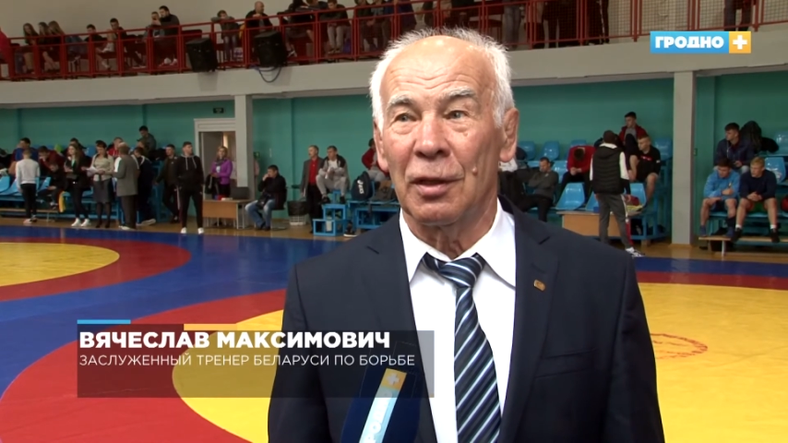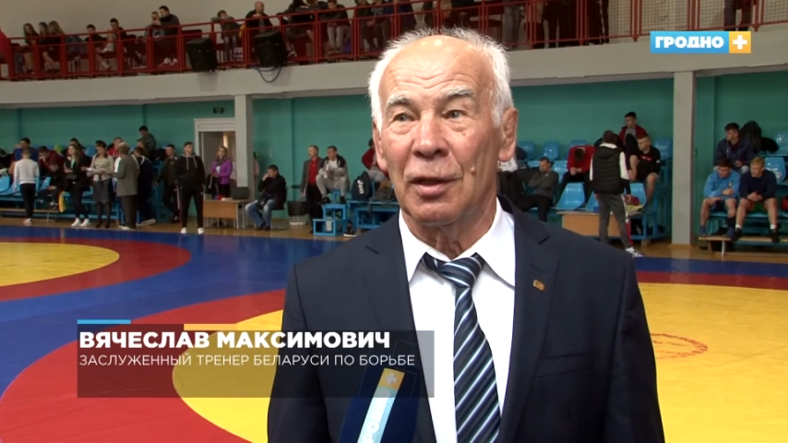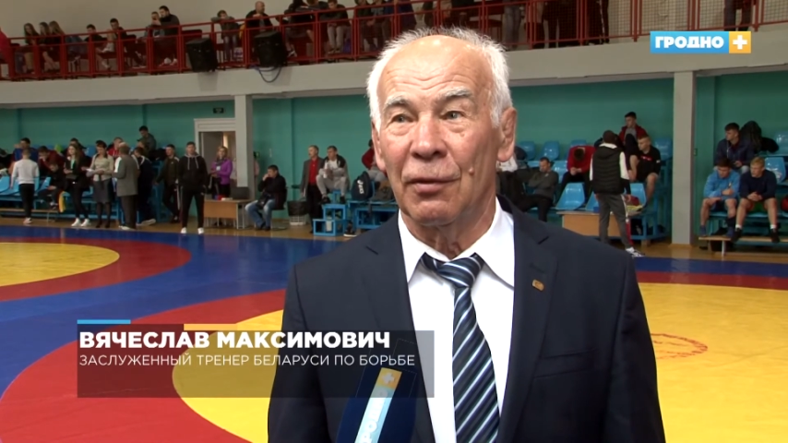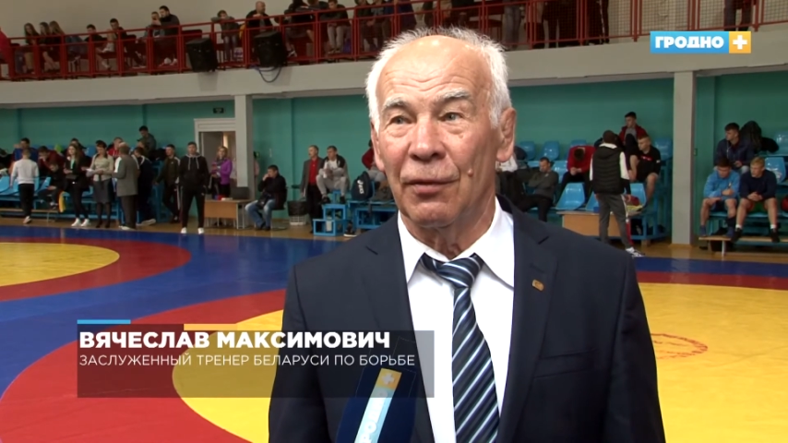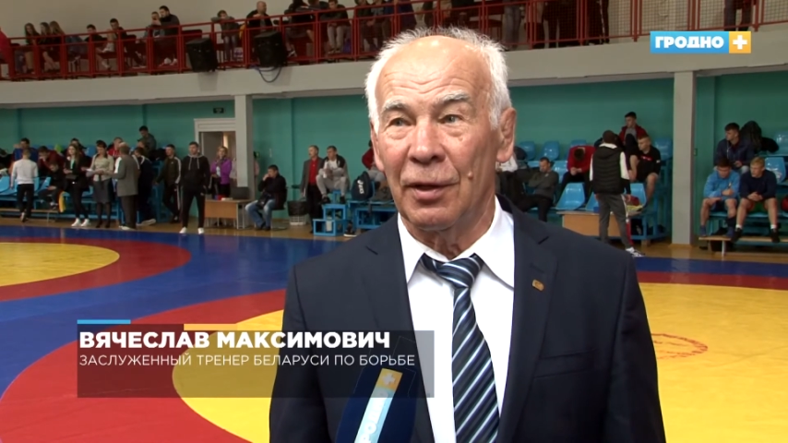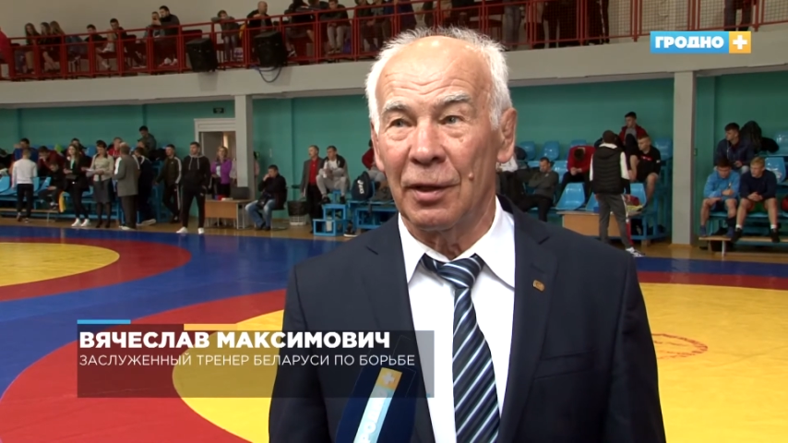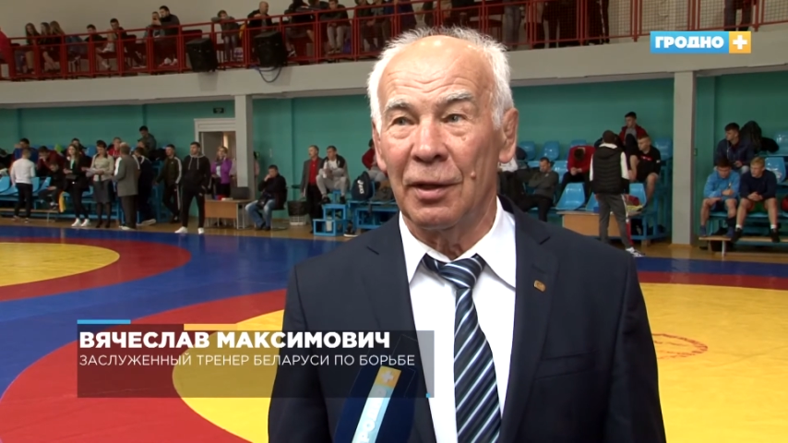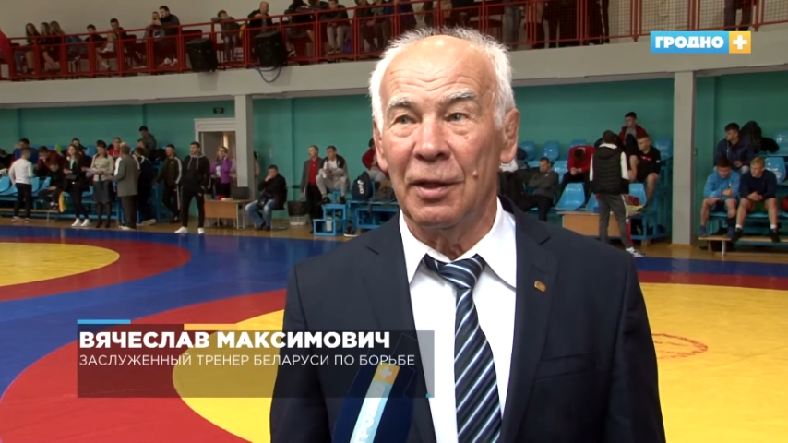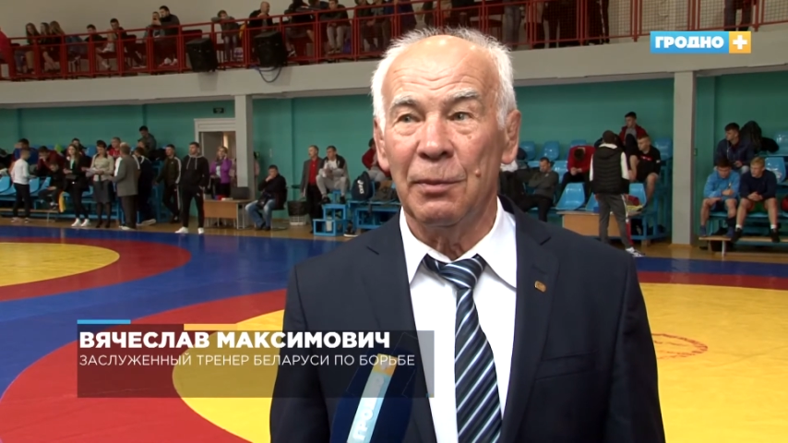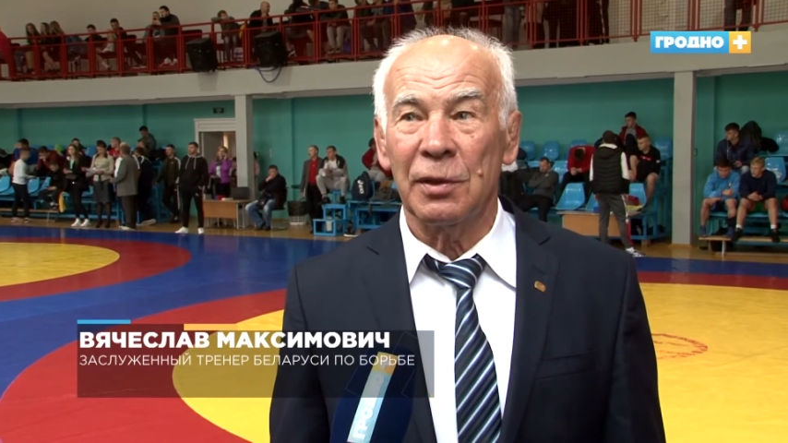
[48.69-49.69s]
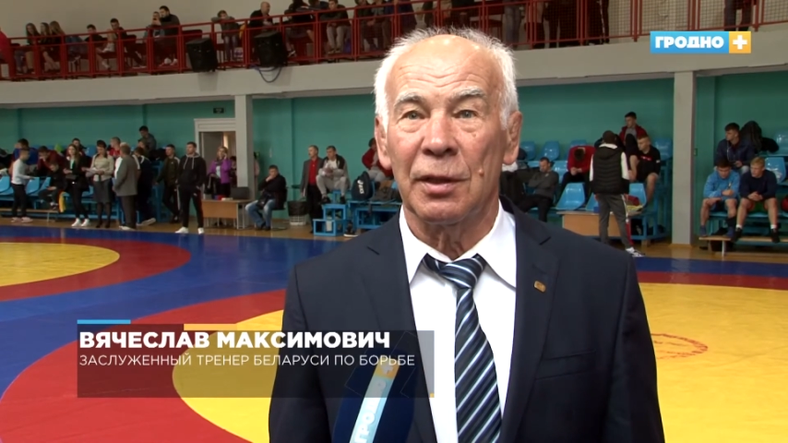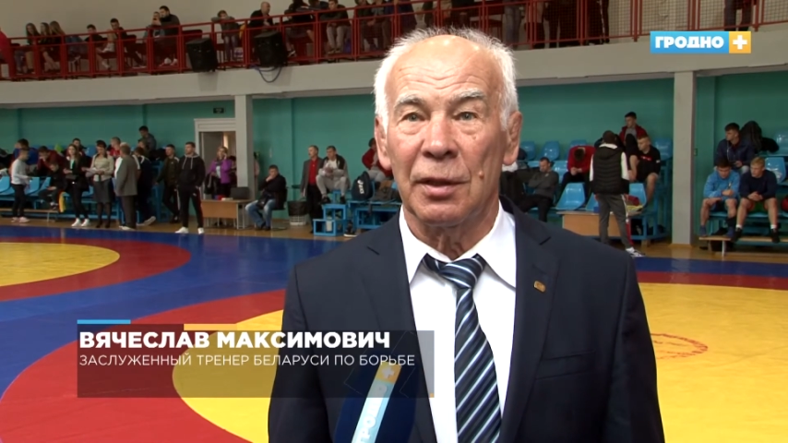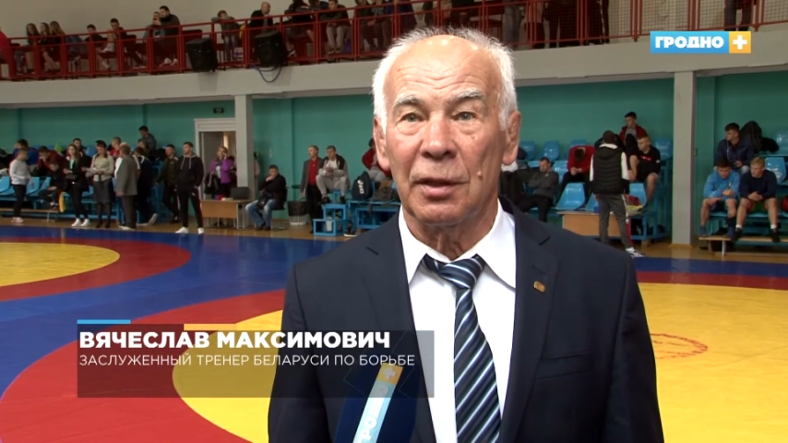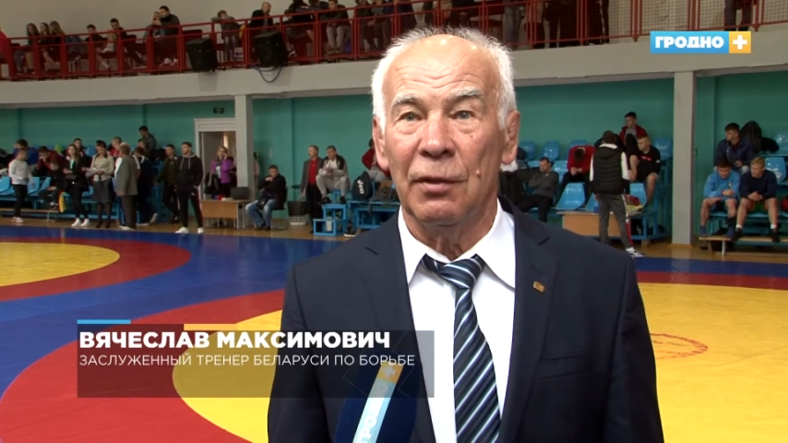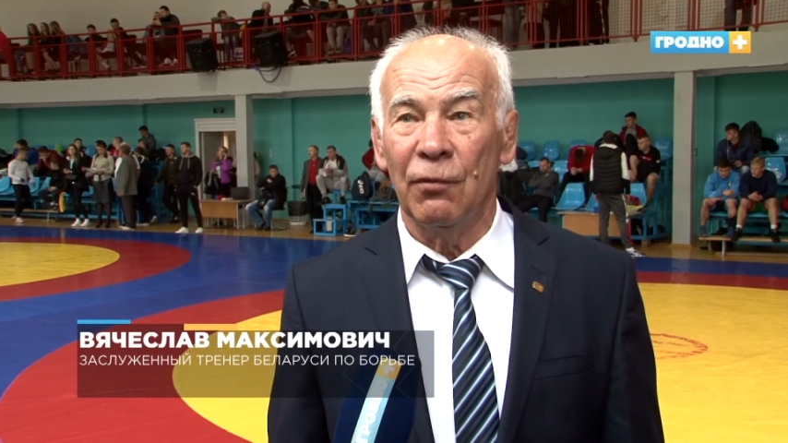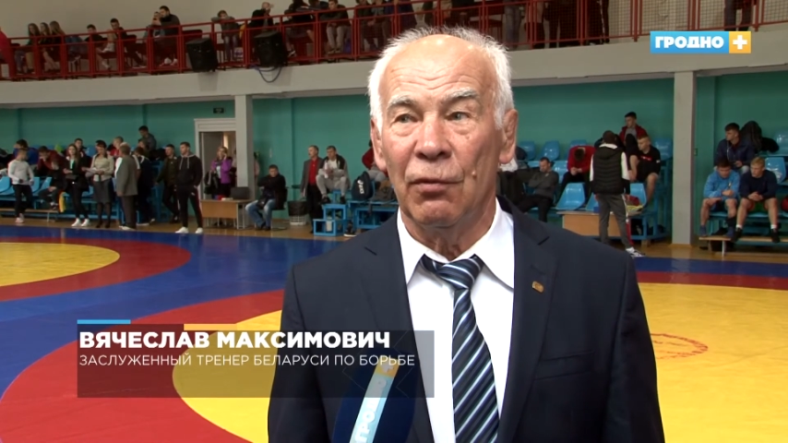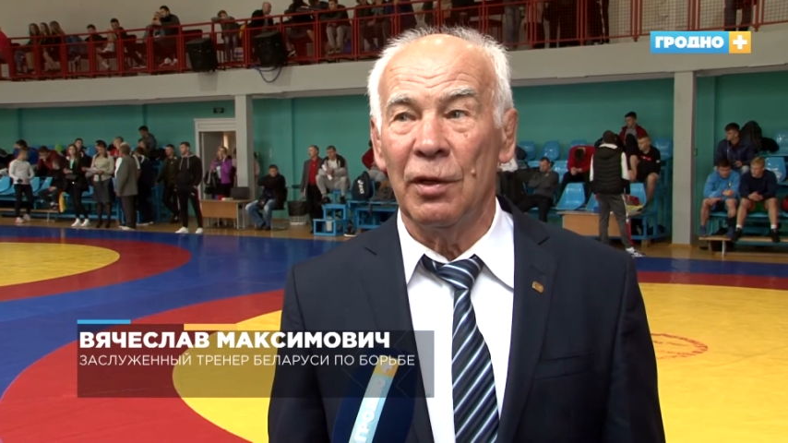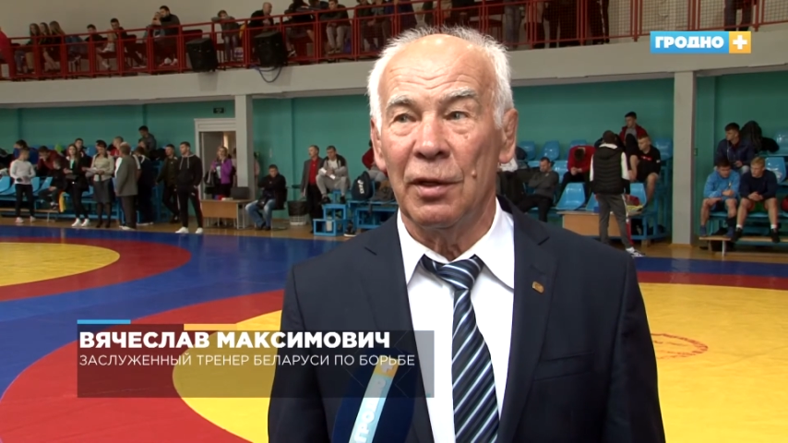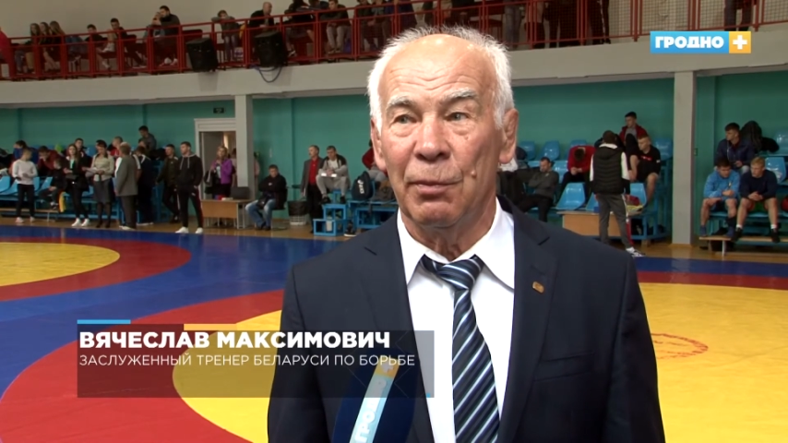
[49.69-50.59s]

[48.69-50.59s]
как в греко-римской, так и в вольной